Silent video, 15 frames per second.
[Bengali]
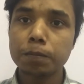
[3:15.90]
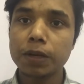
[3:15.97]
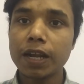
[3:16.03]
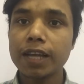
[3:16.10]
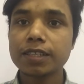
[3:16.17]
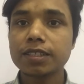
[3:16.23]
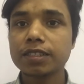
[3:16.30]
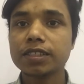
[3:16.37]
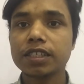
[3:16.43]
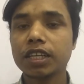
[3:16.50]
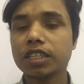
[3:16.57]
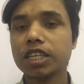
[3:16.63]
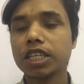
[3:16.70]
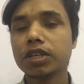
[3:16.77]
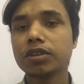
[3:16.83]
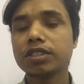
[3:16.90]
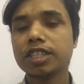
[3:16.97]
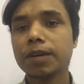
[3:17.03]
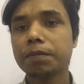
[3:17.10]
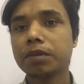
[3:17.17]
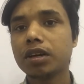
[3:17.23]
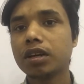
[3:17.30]
লাস্ট যেটা সেটা হচ্ছে
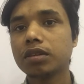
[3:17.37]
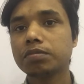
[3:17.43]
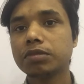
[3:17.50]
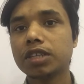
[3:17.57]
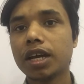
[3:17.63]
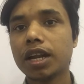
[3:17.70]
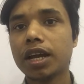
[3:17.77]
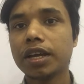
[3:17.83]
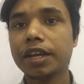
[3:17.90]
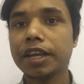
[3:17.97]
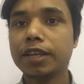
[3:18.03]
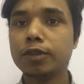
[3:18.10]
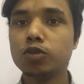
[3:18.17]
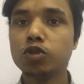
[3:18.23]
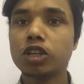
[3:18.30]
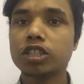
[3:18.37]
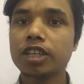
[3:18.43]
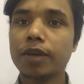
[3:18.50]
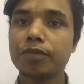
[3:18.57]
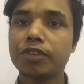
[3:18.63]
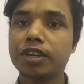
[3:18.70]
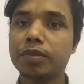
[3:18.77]
আপনার যারা এই দুইটা
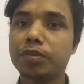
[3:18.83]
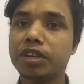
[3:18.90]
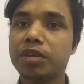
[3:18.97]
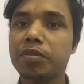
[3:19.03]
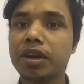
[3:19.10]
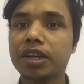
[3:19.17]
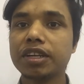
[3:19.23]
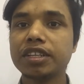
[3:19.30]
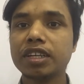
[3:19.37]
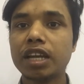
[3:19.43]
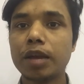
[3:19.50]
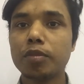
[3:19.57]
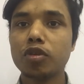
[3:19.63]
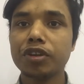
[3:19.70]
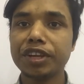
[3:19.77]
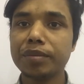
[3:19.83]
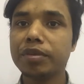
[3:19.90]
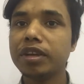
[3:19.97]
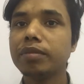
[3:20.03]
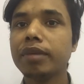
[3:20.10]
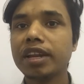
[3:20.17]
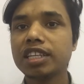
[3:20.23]
সাবজেক্ট বিয়ে মার্কেটিং এবং
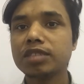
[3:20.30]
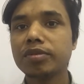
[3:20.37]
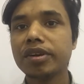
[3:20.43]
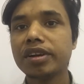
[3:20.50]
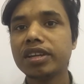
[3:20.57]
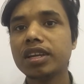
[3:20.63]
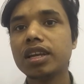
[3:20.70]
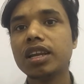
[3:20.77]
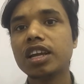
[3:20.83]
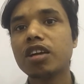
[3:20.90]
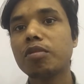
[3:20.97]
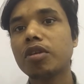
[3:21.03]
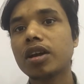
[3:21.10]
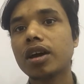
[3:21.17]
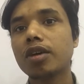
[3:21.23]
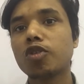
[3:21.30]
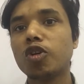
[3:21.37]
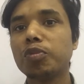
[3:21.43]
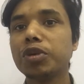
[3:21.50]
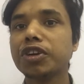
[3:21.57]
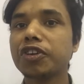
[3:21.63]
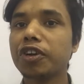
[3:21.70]
ইভেন্ট ম্যানেজমেন্ট নিয়ে লেখাপড়া
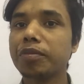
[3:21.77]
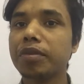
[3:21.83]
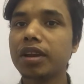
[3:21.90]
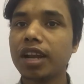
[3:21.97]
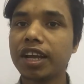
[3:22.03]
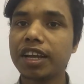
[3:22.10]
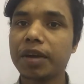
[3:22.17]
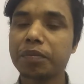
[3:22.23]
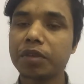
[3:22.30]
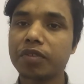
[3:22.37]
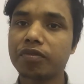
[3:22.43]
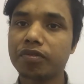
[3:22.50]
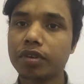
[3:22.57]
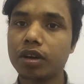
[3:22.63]
কমপ্লিট করবে লাইক আপনার